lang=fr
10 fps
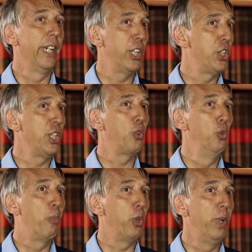des richesses
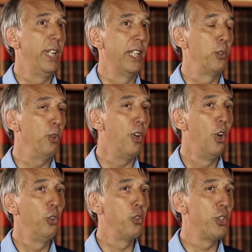que nous produit la nature.
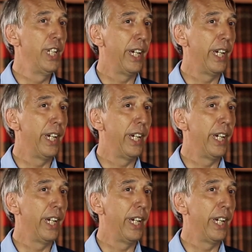Donc, je